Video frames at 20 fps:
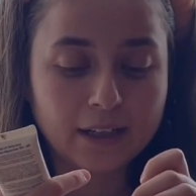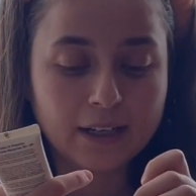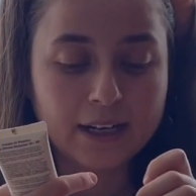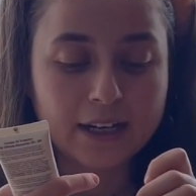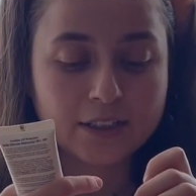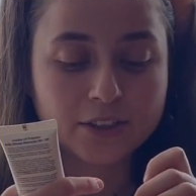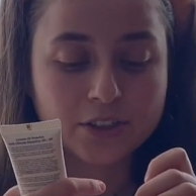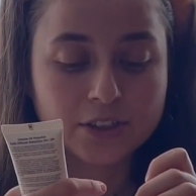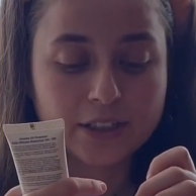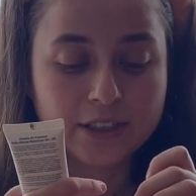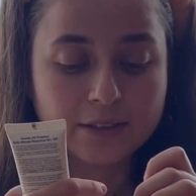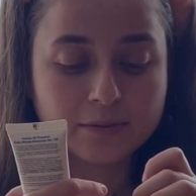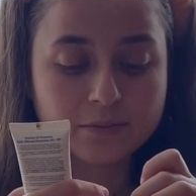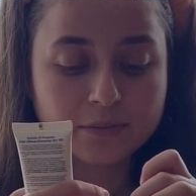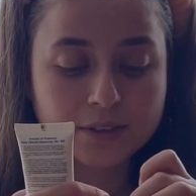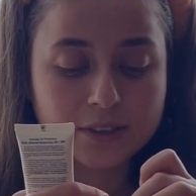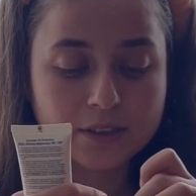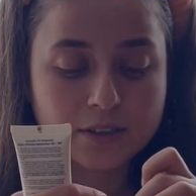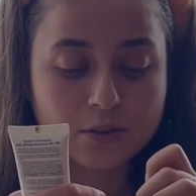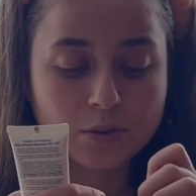
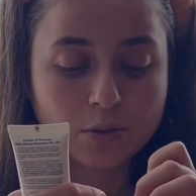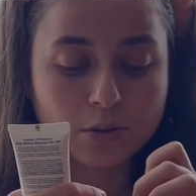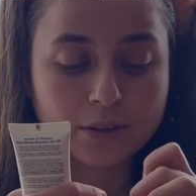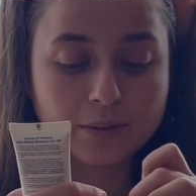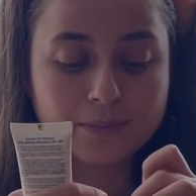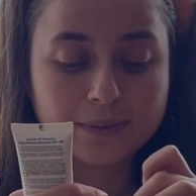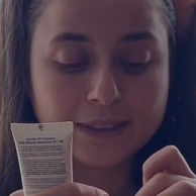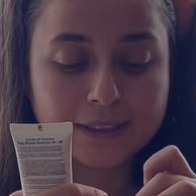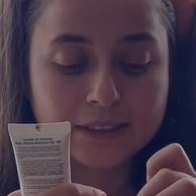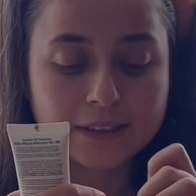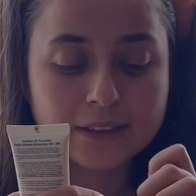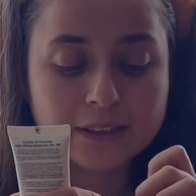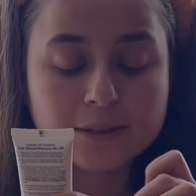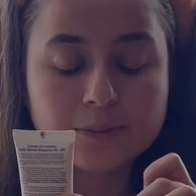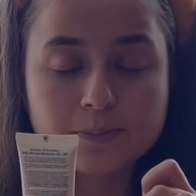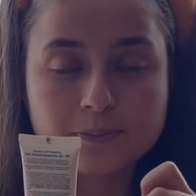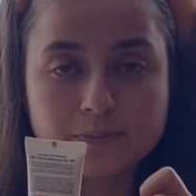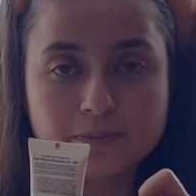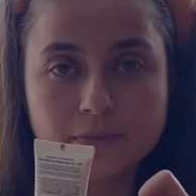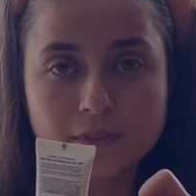alerjilerimiz olabilir,
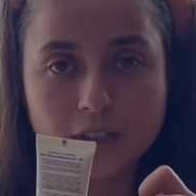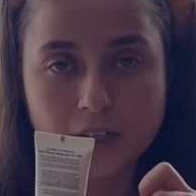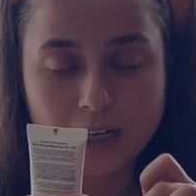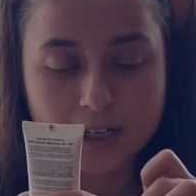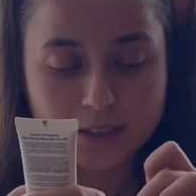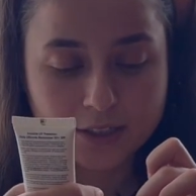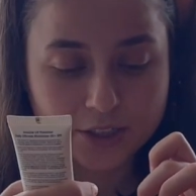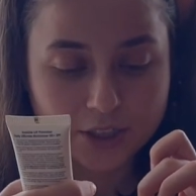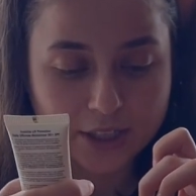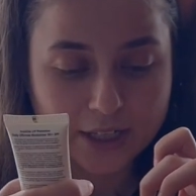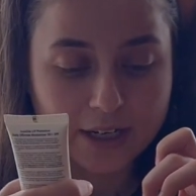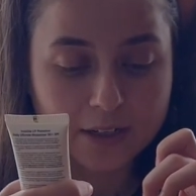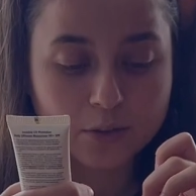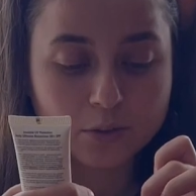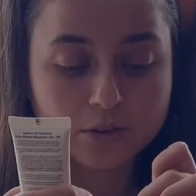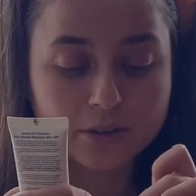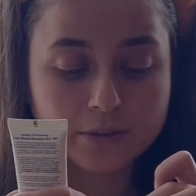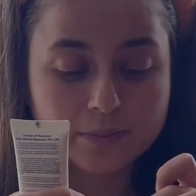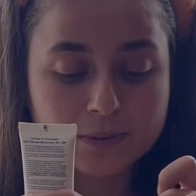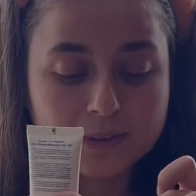tartışlar
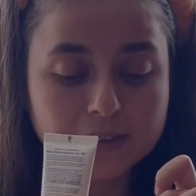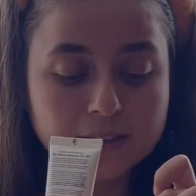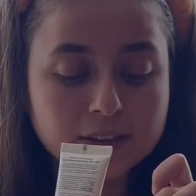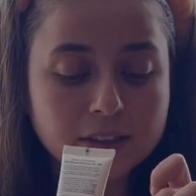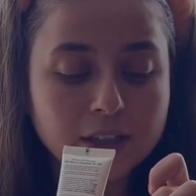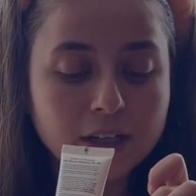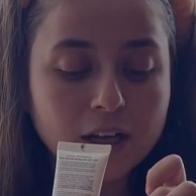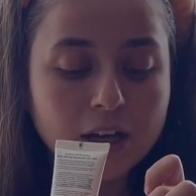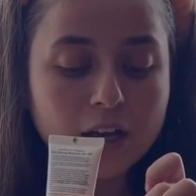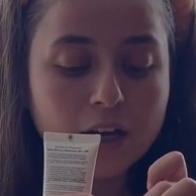olabilir.